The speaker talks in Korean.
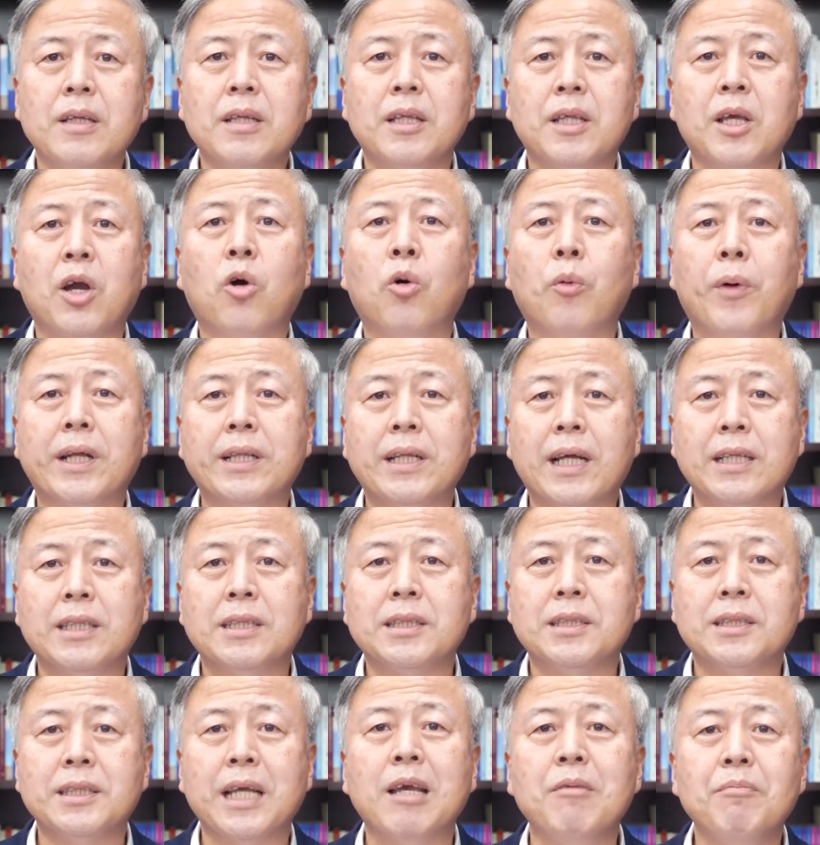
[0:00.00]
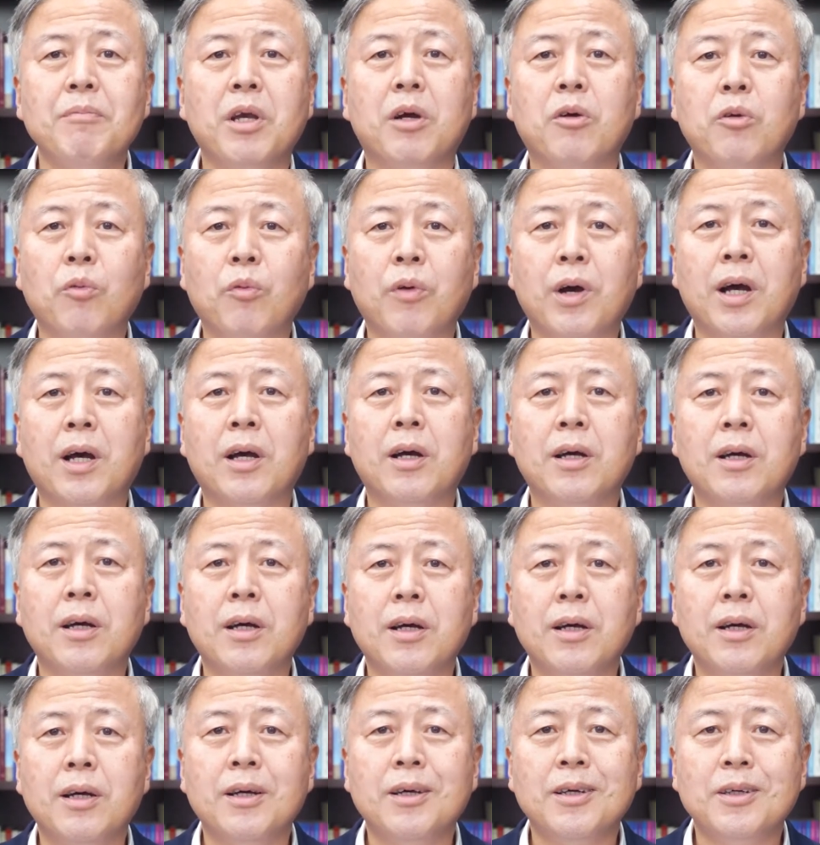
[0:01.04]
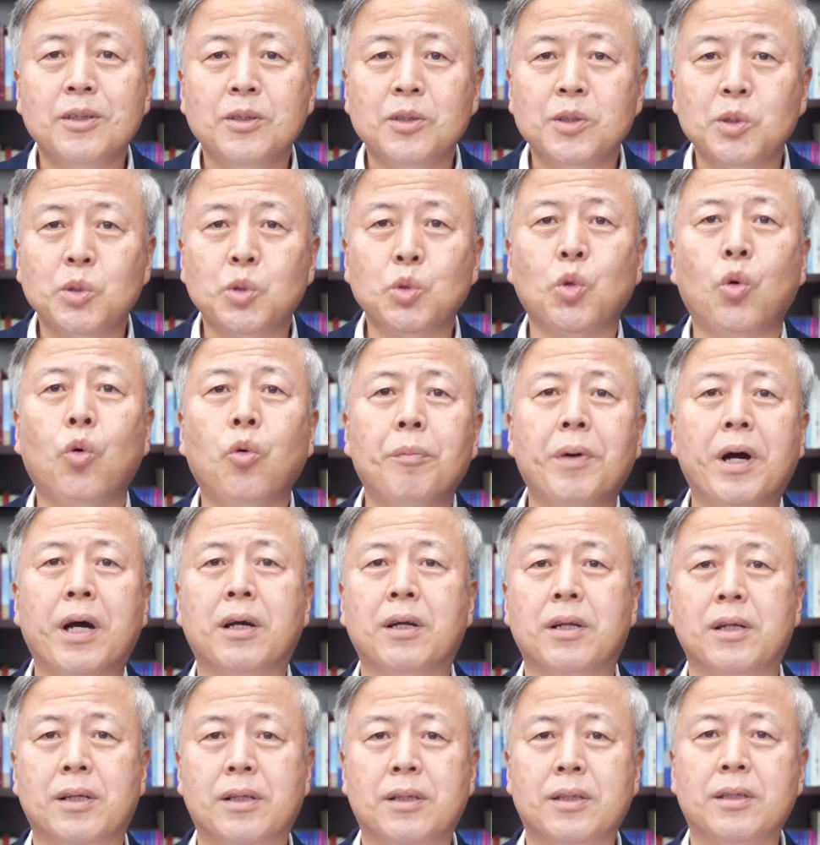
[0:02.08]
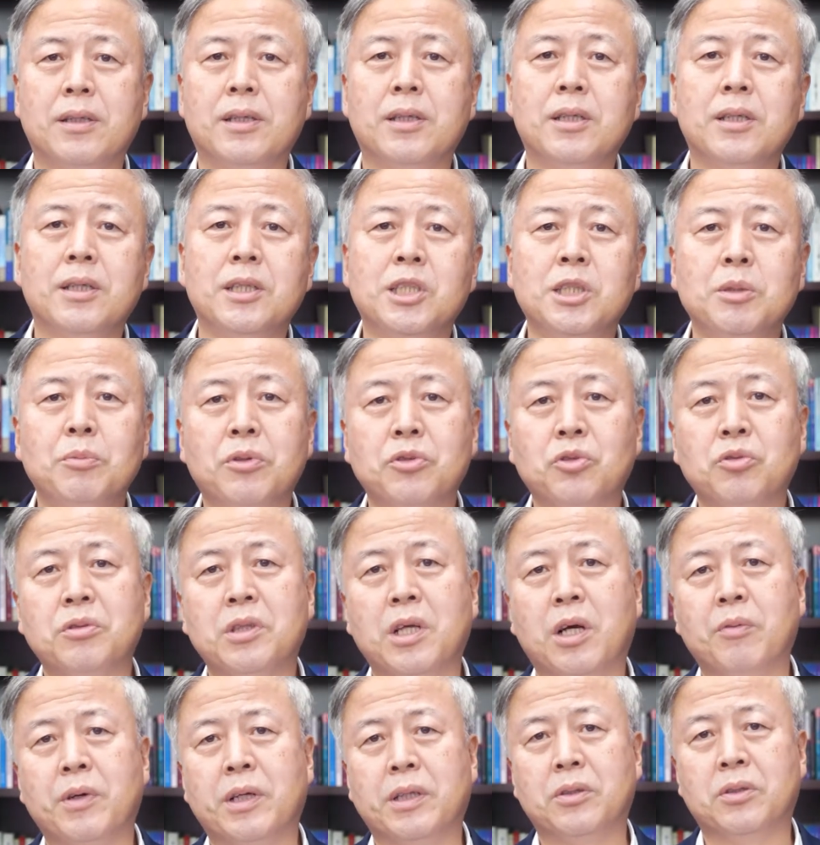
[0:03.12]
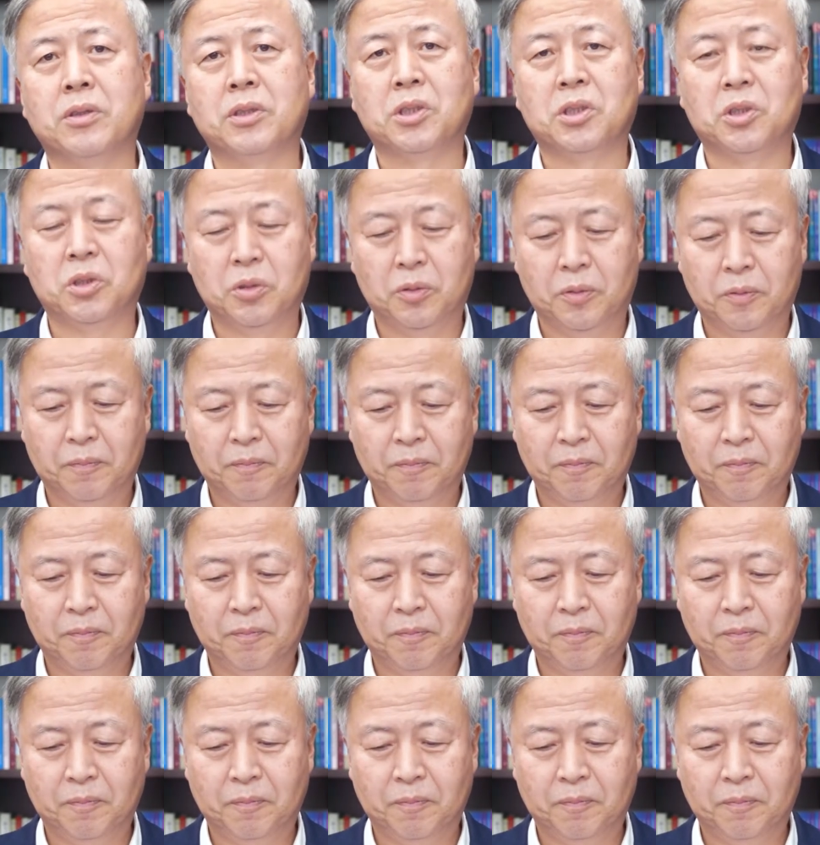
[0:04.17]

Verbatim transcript: 영원한 생명과 소망을 심어준다고 하는 것이죠.